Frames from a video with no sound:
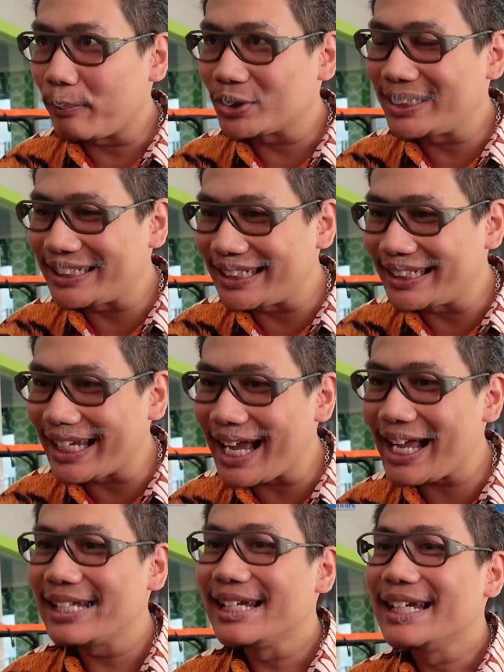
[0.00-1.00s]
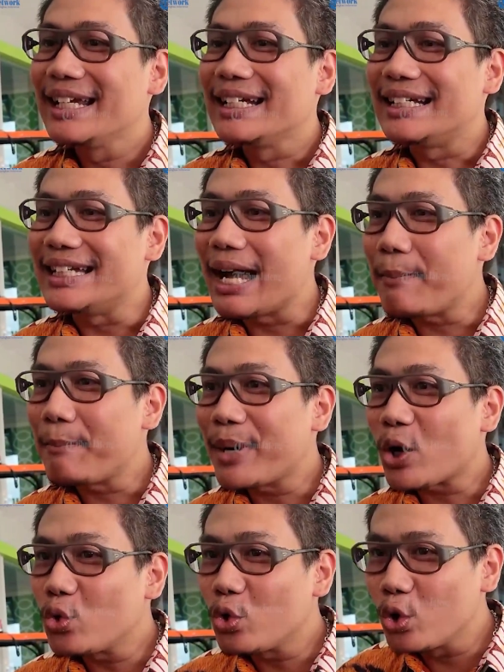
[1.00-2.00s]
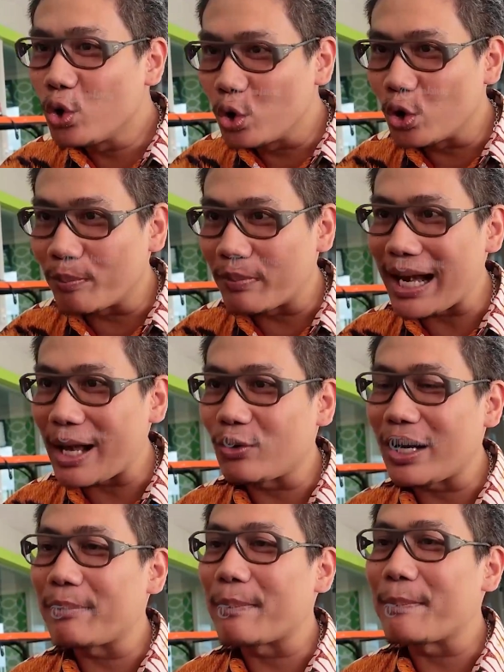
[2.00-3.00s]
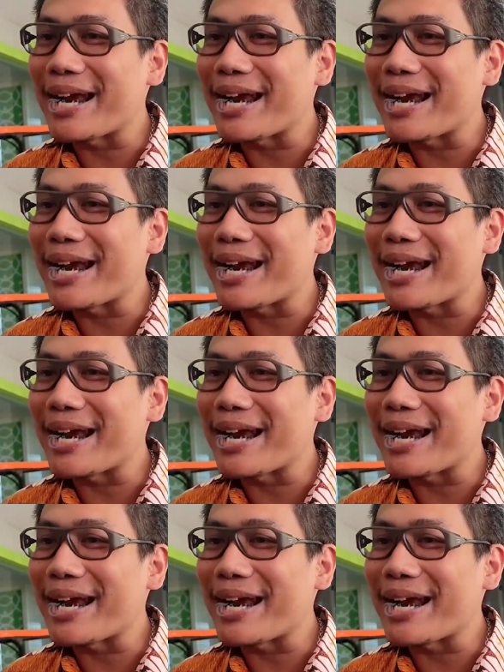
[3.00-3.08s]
eh, posisinya dia merundung melakukan